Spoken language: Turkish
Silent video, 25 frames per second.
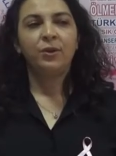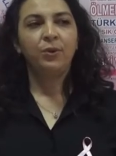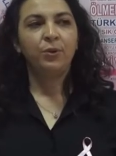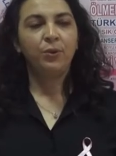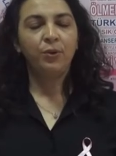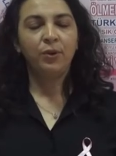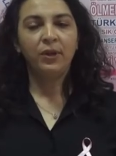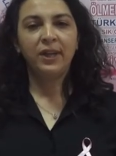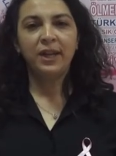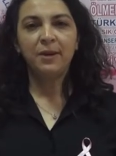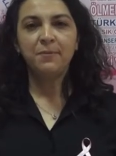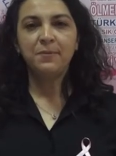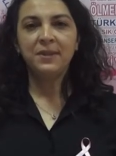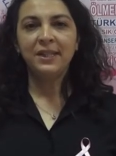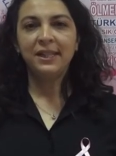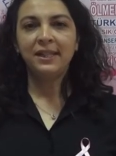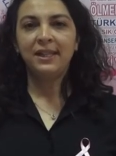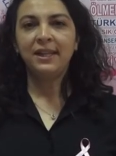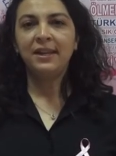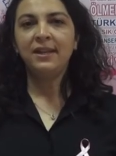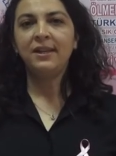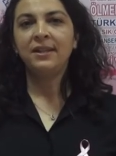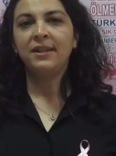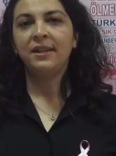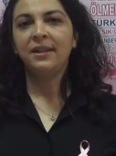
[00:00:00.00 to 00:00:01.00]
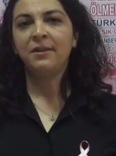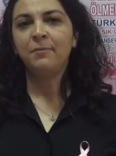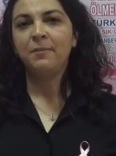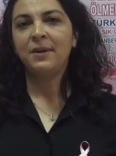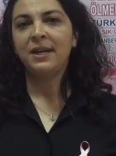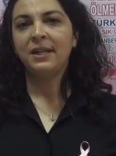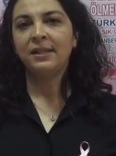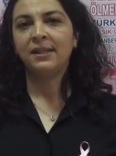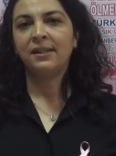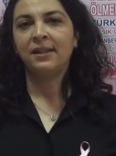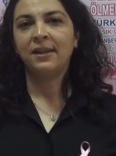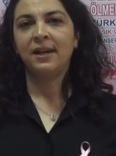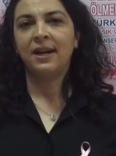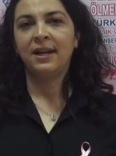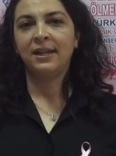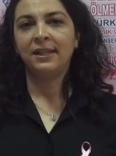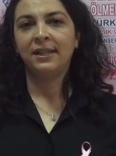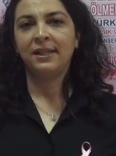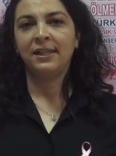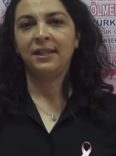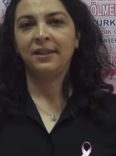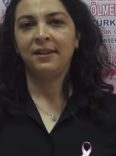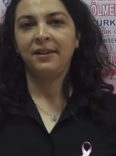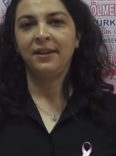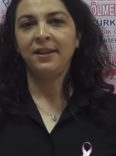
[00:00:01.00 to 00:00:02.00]
Ülkemizde rahim ağzı
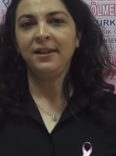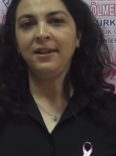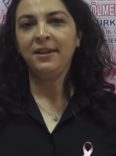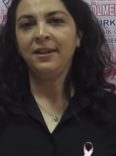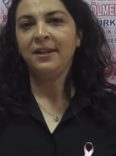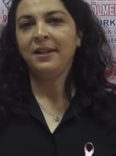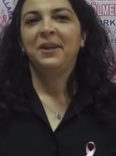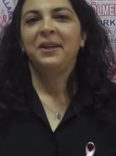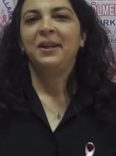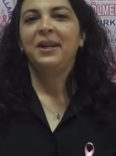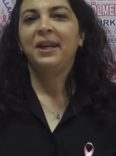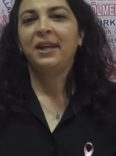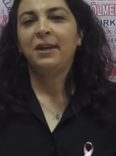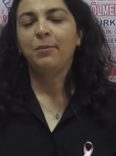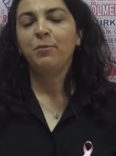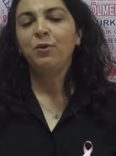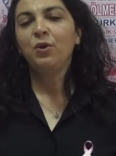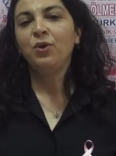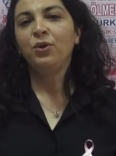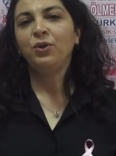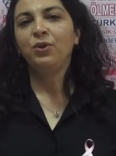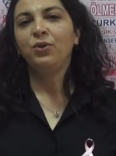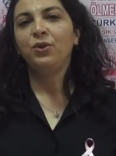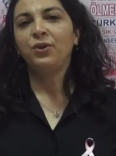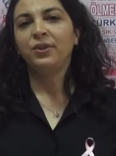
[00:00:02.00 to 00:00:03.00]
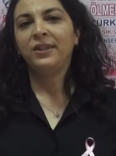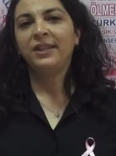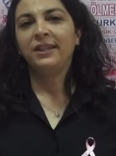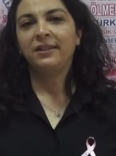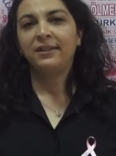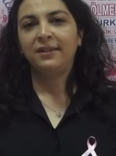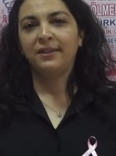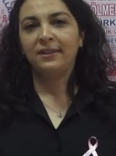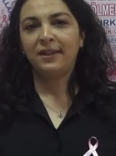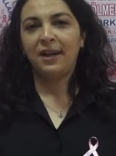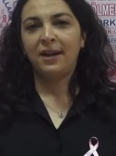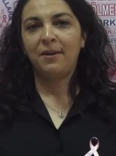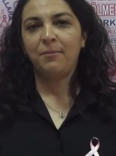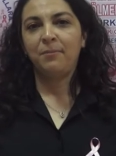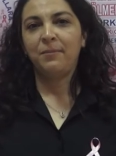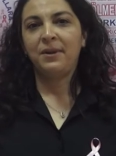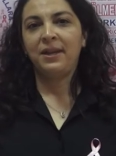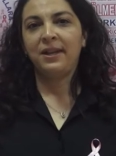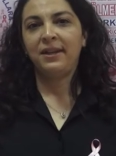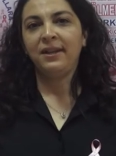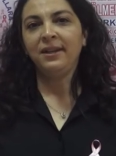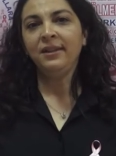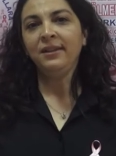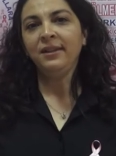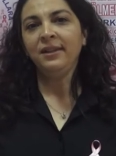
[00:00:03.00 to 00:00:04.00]
kanseri 2014 yılından
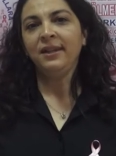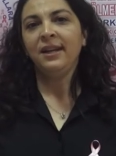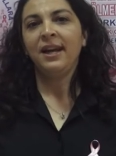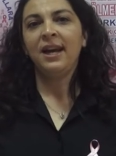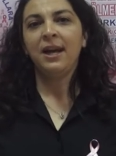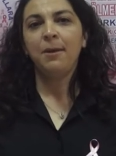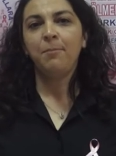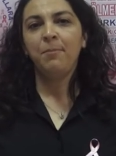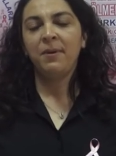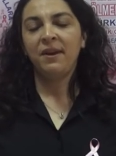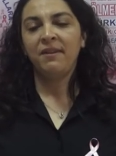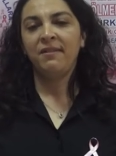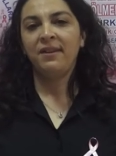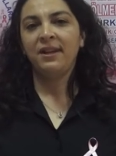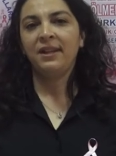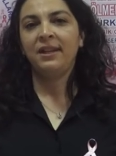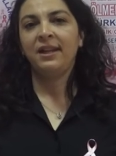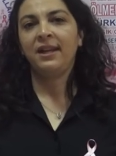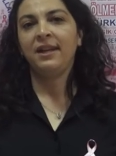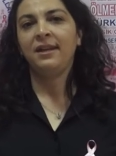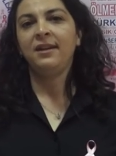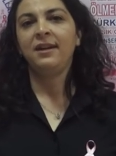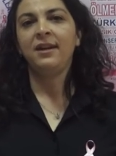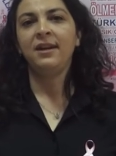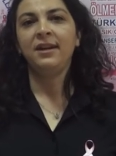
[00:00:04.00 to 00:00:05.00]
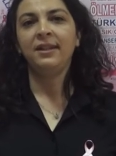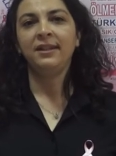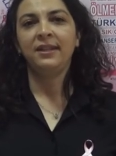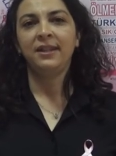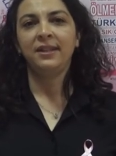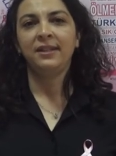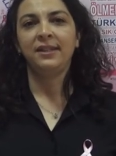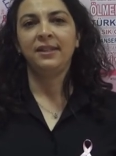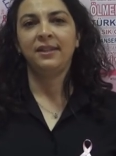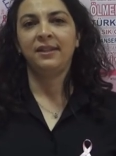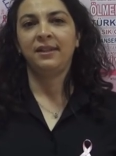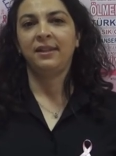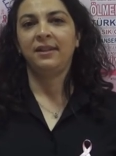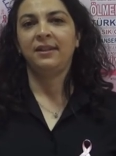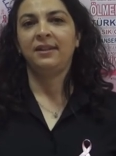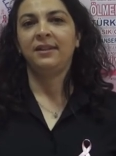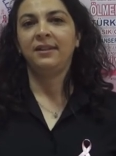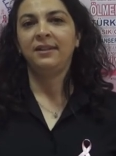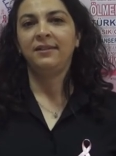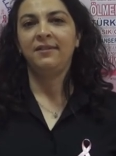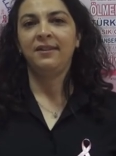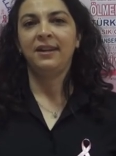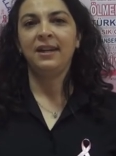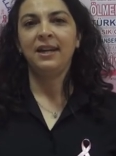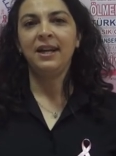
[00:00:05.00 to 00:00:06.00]
beri HPV DNA testi
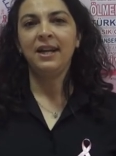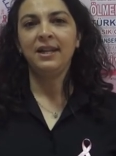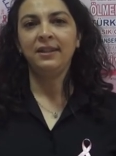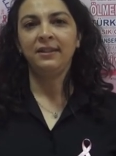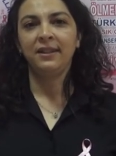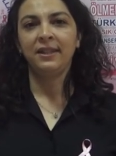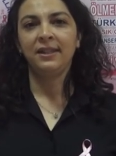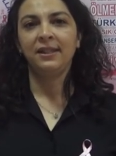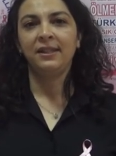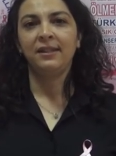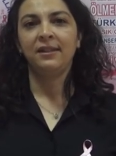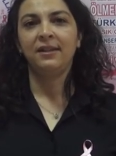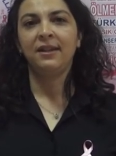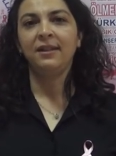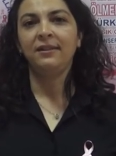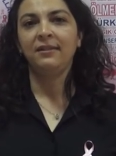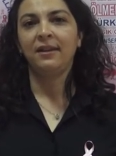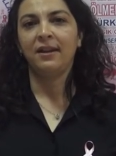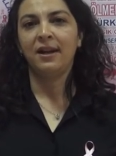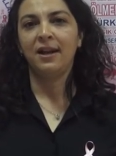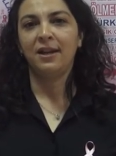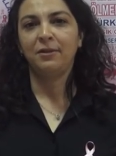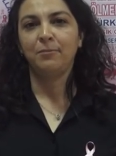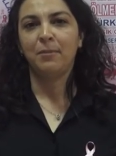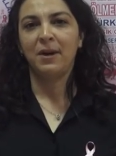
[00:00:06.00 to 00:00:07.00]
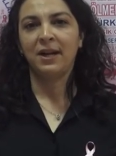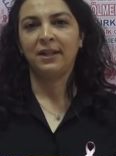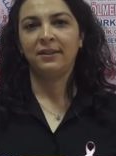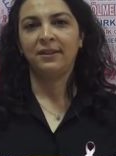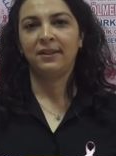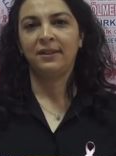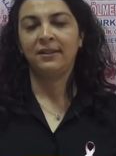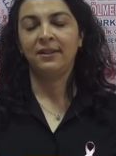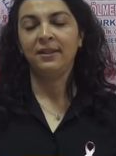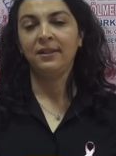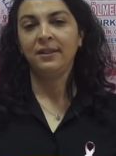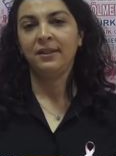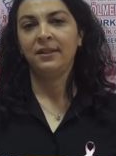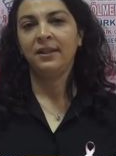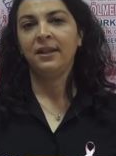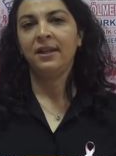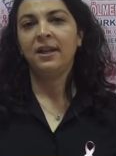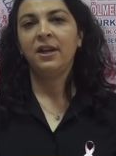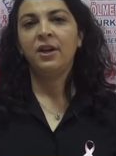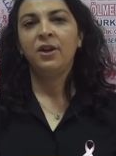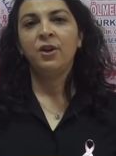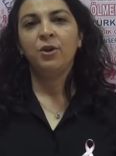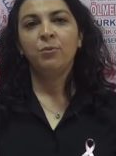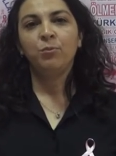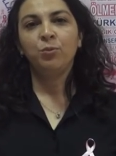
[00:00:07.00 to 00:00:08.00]
adı verilen test ile taranmaktadır.
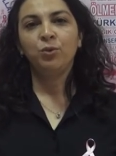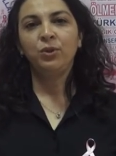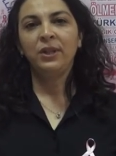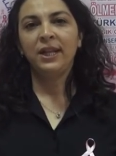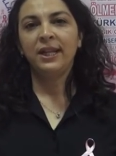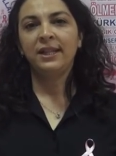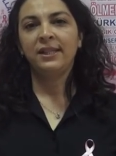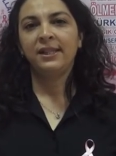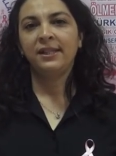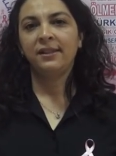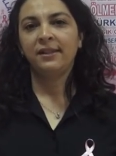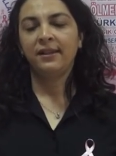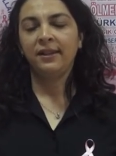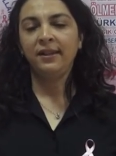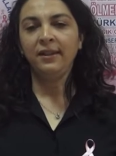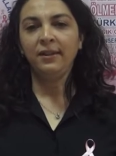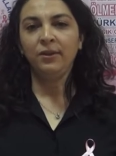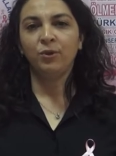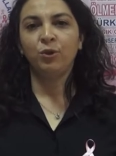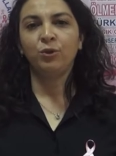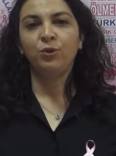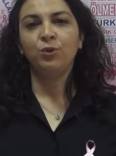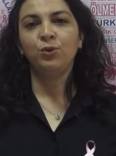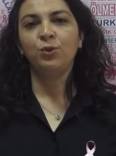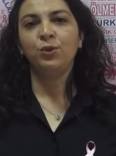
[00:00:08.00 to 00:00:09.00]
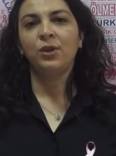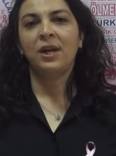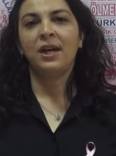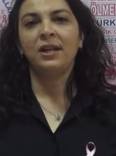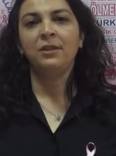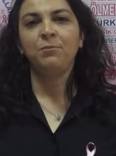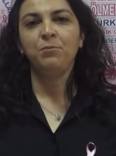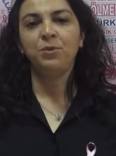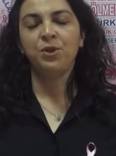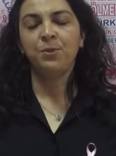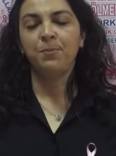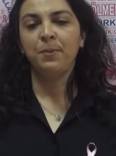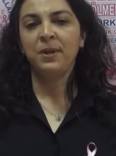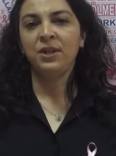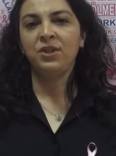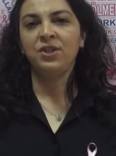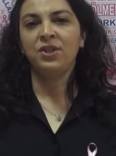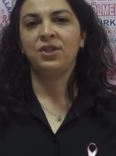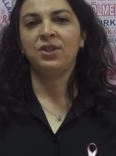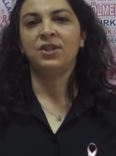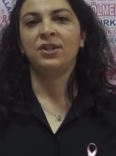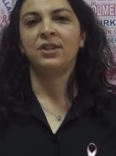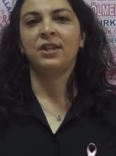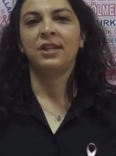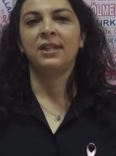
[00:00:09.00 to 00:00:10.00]
Bu testi 30-65
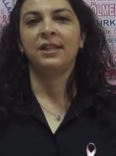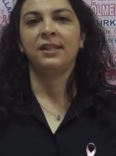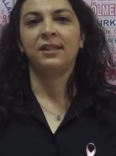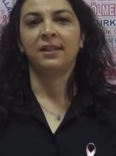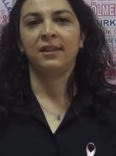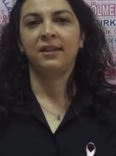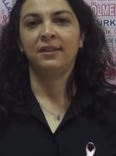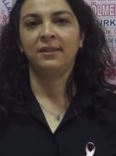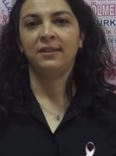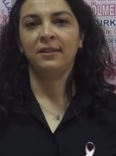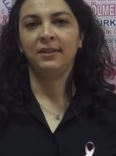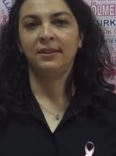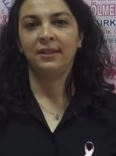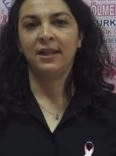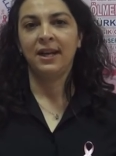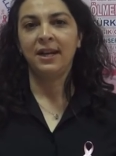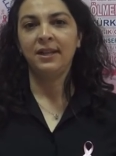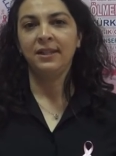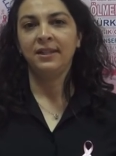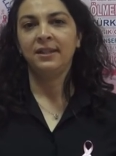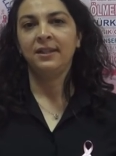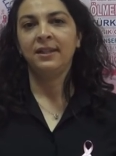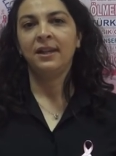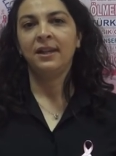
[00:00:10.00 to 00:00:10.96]
yaş arası kadınlar